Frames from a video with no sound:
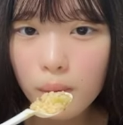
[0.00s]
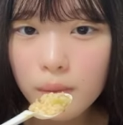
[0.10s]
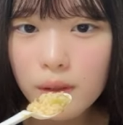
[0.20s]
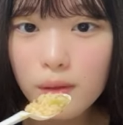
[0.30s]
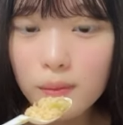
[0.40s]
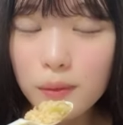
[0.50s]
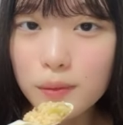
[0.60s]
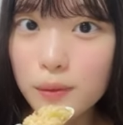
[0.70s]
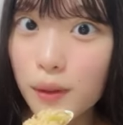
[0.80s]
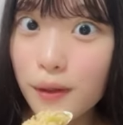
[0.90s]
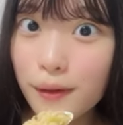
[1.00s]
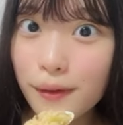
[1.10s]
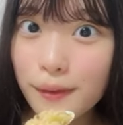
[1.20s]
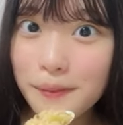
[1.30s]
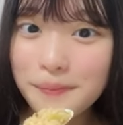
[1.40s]
みんなのポン酢
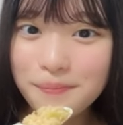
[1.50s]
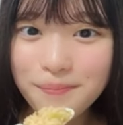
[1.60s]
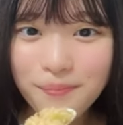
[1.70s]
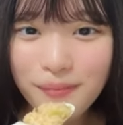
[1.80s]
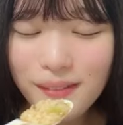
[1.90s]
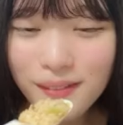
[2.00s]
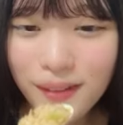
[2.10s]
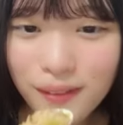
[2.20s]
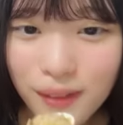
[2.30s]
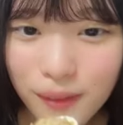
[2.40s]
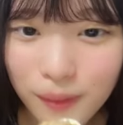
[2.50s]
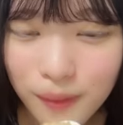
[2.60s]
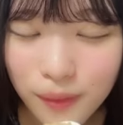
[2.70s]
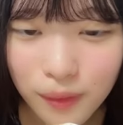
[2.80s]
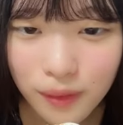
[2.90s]
へえなんだろ
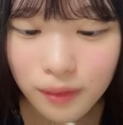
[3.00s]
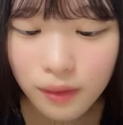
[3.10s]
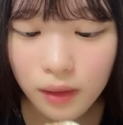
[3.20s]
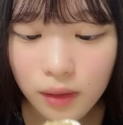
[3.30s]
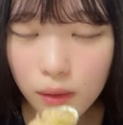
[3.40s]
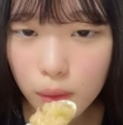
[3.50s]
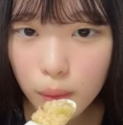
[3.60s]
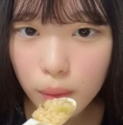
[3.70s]
うどういうのなんだろう